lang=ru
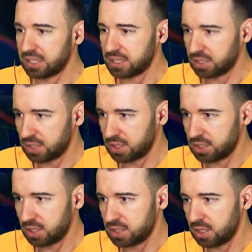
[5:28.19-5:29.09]
тихо, тихо, тихо,
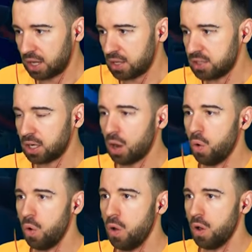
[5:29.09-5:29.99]
тихо, тихо, тихо, тихо.
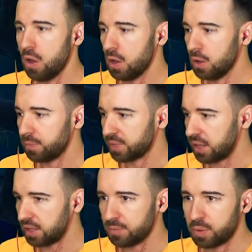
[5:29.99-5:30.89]

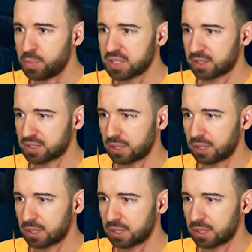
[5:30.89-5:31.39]
Ладно, мы быстро